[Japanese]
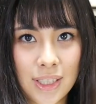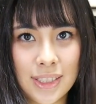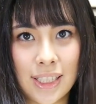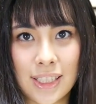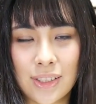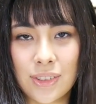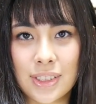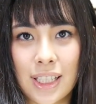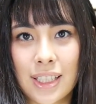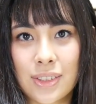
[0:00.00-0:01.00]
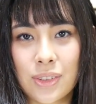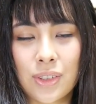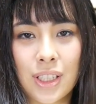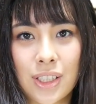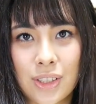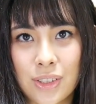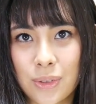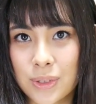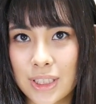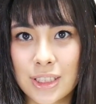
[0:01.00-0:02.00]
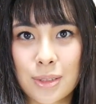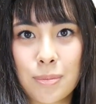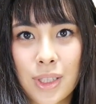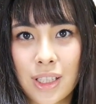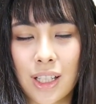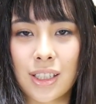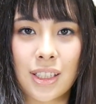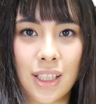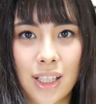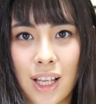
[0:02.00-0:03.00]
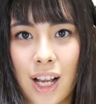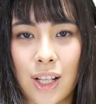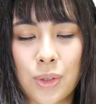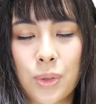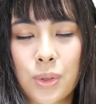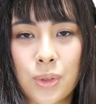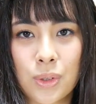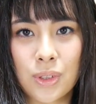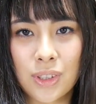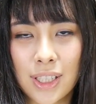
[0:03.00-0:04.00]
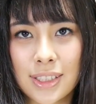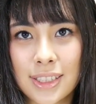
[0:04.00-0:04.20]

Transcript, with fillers: 先のサイトのリンクを説明欄に貼っとくんで、